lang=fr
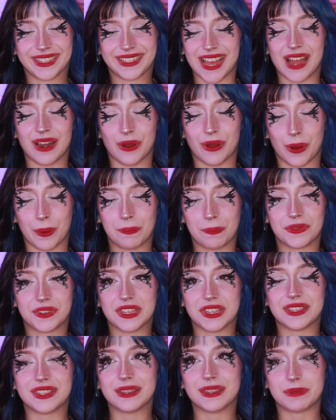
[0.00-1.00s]
Alors,
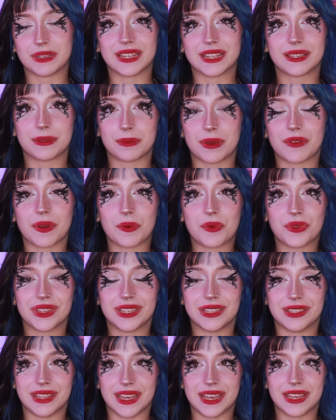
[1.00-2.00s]
c'est, ça c'est pas vraiment
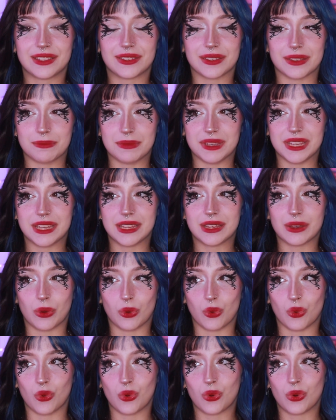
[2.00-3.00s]
des dates, mais en
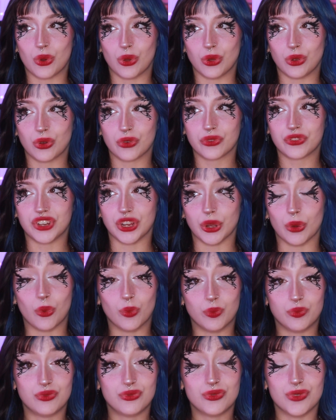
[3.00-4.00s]
gros, quand j'ai
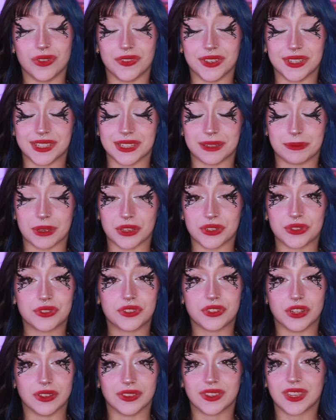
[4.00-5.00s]
rompu avec cette personne,
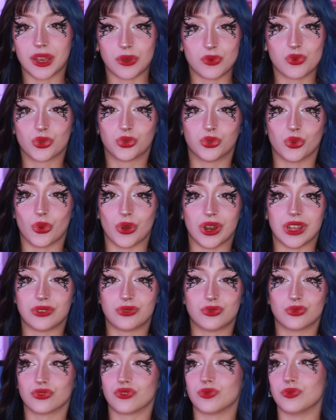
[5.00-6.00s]
c'était une très courte
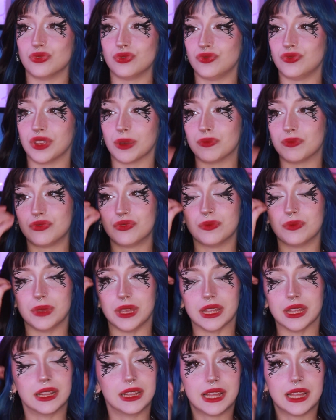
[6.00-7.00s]
relation, je me souviens plus,
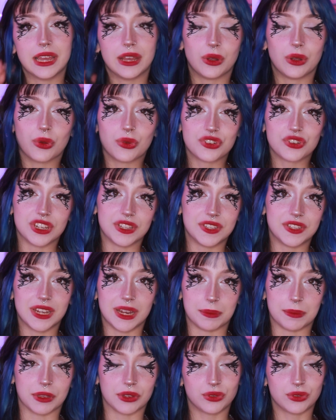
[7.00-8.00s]
mais quand j'ai dit à
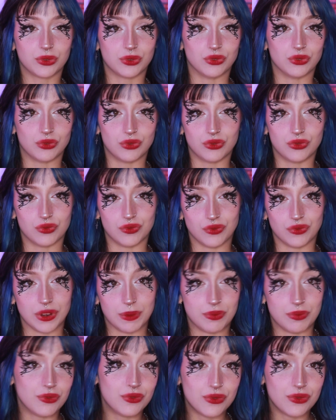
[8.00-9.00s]
la personne que du coup je voulais
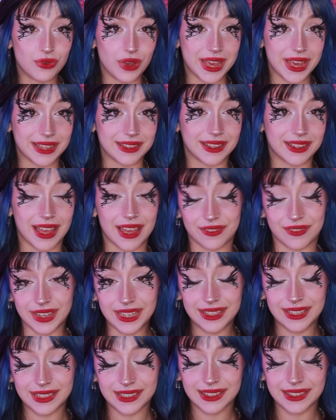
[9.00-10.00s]
plus être
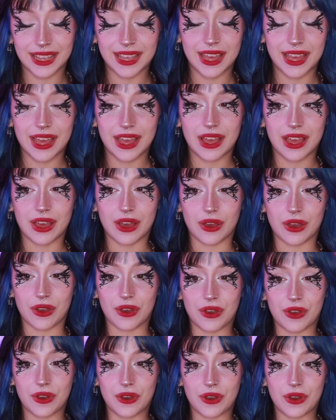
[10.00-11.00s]
avec,
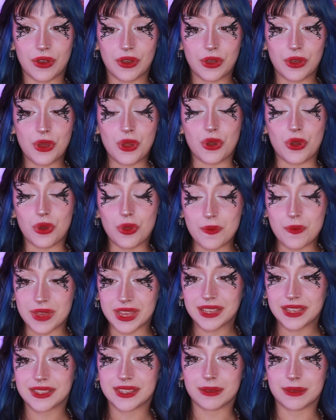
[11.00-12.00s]
le
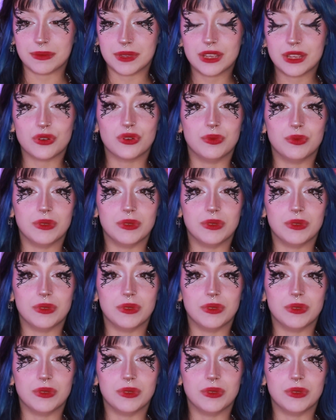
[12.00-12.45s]
mec s'est mis au